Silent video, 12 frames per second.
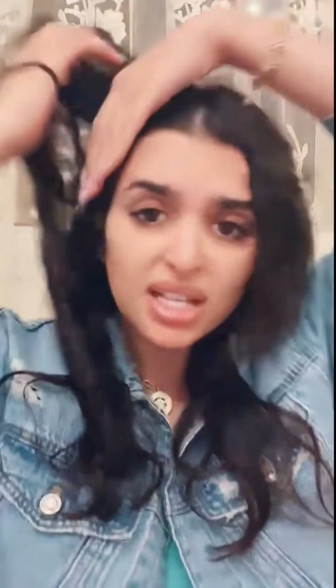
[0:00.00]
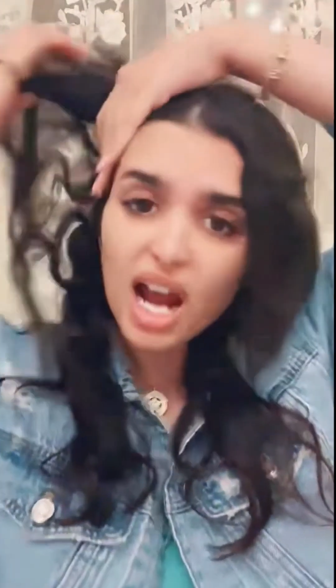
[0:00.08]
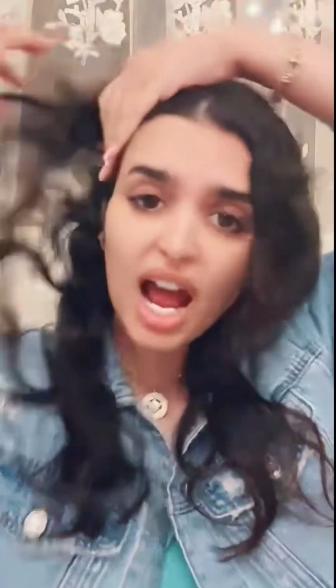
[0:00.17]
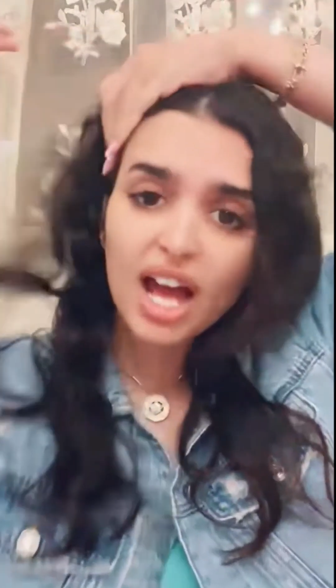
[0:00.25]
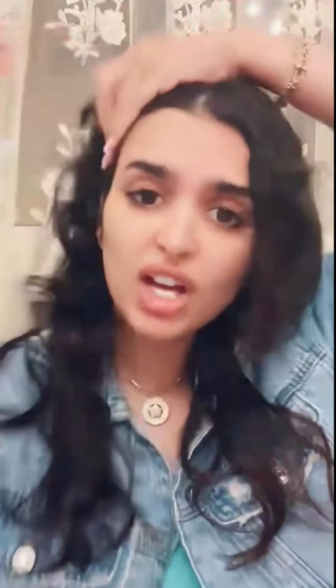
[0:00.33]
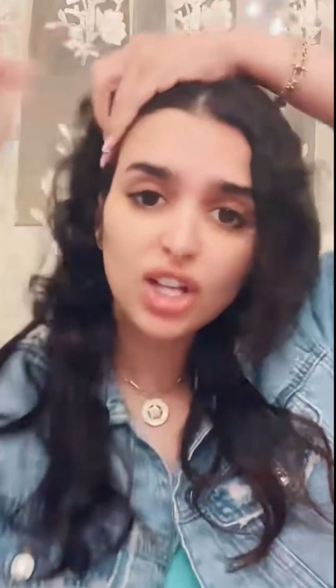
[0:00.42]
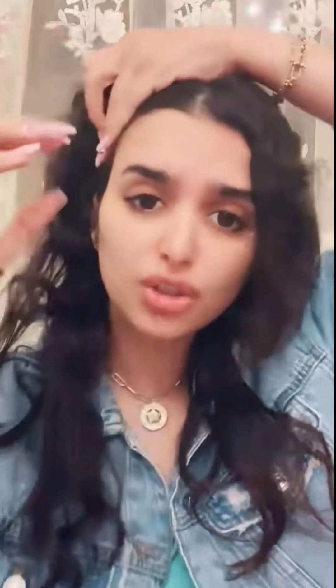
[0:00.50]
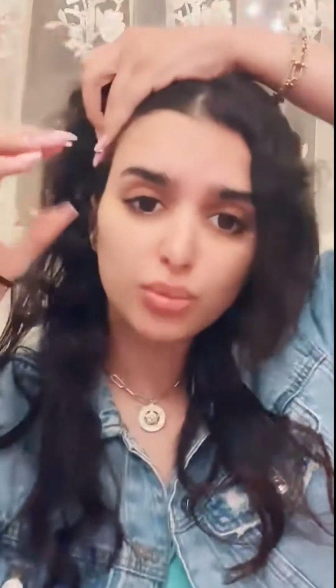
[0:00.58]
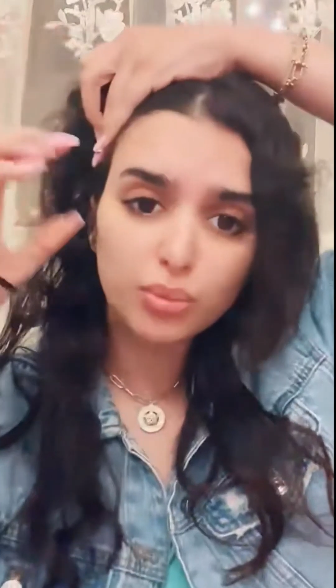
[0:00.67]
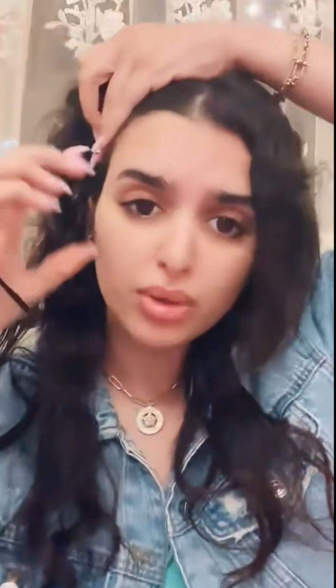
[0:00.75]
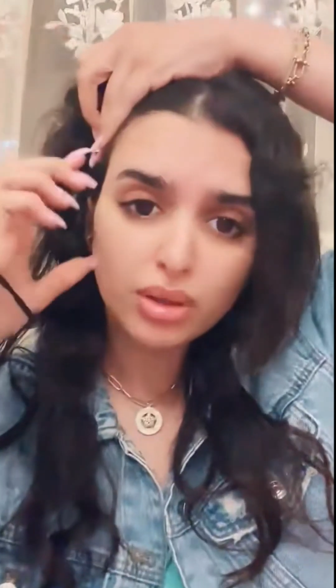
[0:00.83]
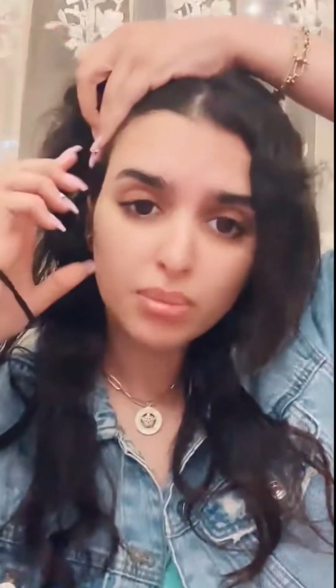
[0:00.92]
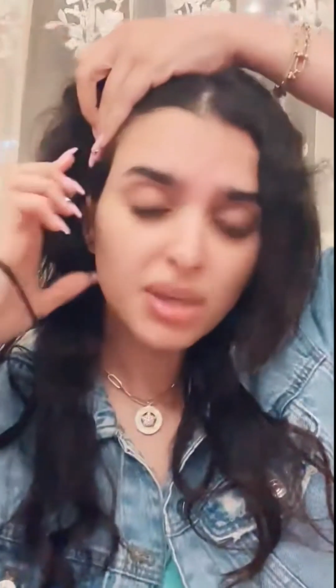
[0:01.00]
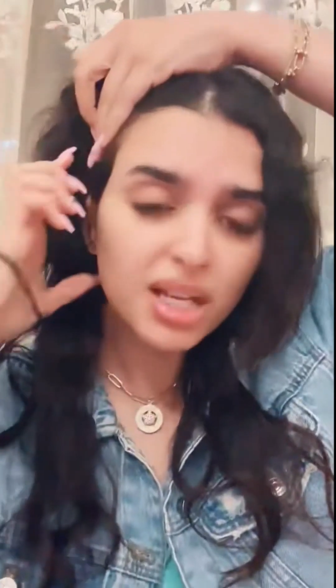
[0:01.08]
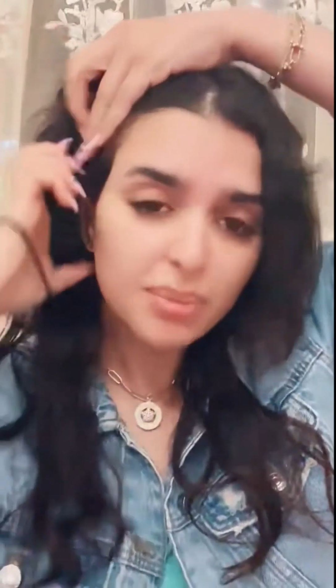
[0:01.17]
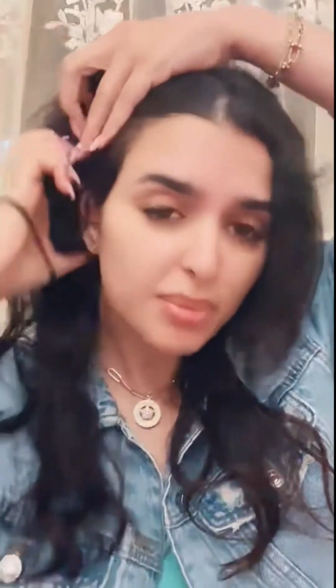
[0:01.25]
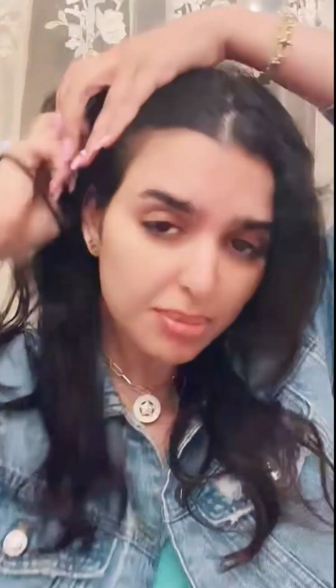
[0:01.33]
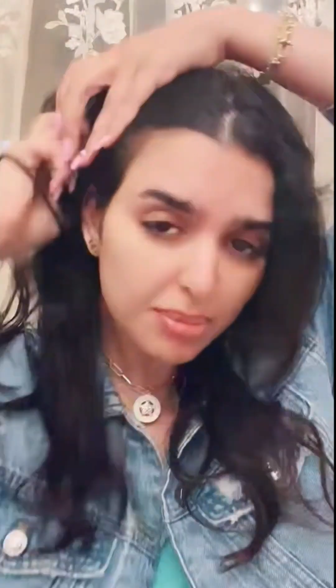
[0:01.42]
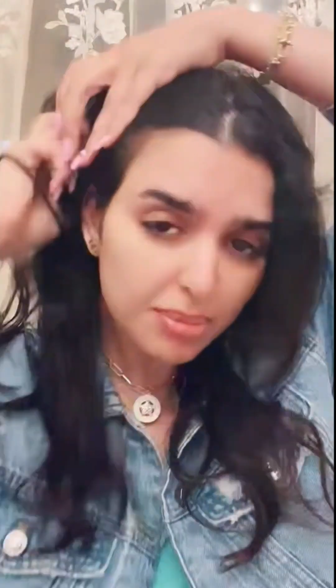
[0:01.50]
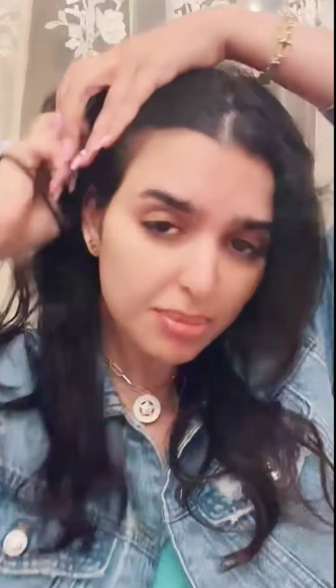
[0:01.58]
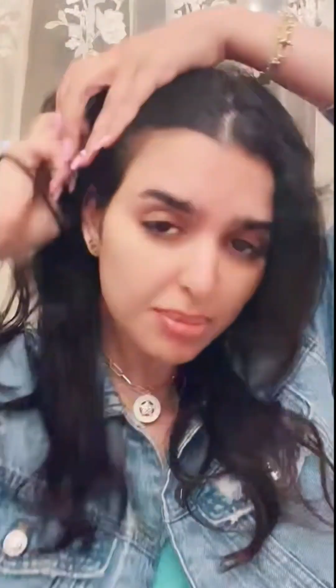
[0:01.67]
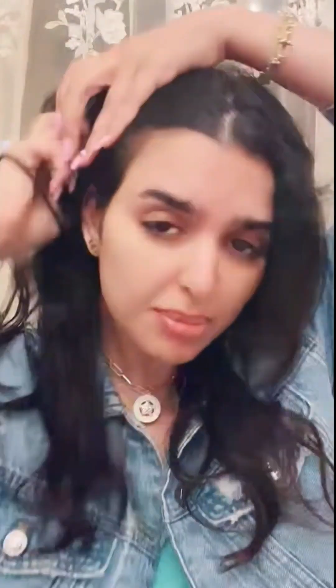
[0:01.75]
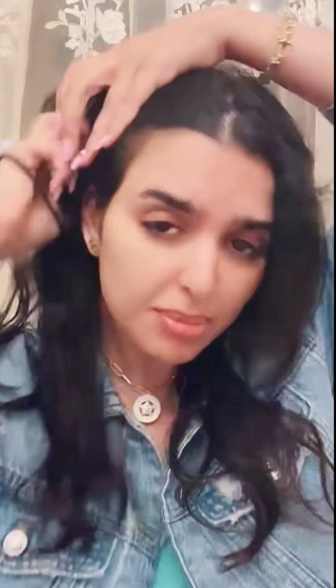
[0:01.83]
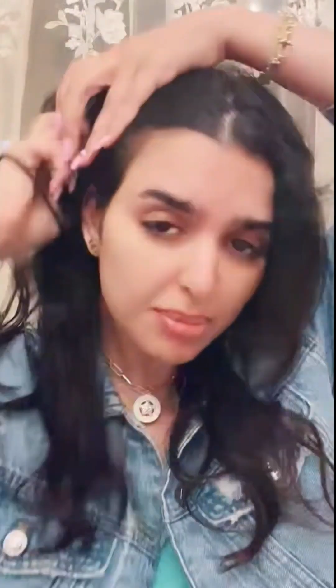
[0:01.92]
مين راح اعجب مين
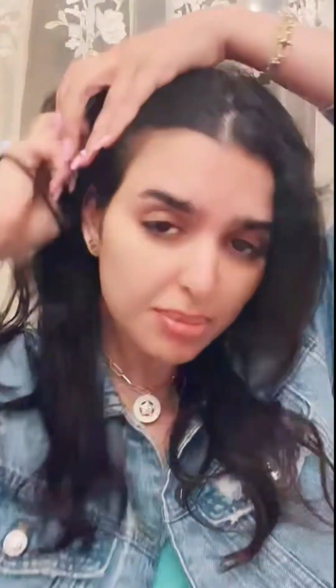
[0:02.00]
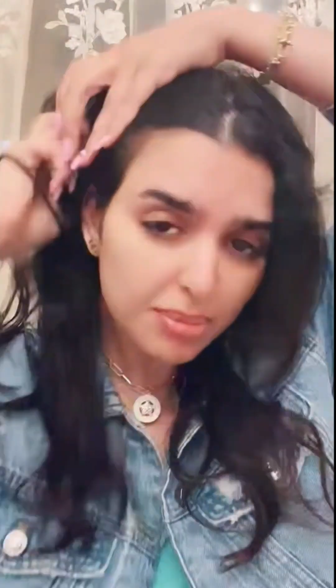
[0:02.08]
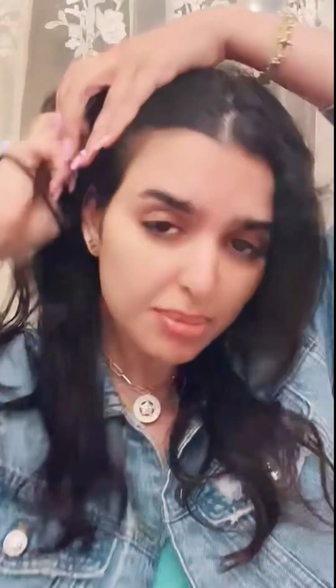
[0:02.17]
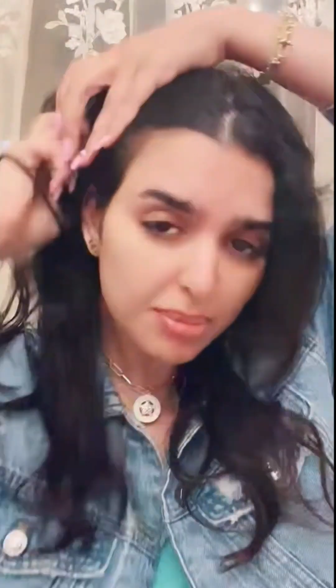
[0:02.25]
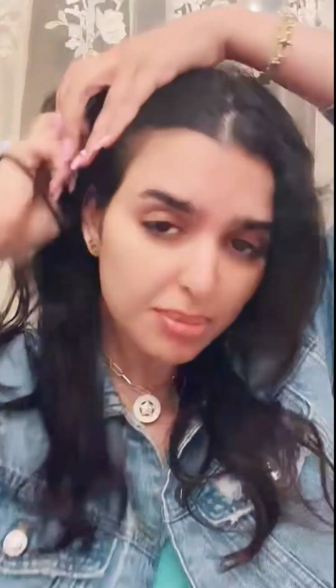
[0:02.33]
مين بدكم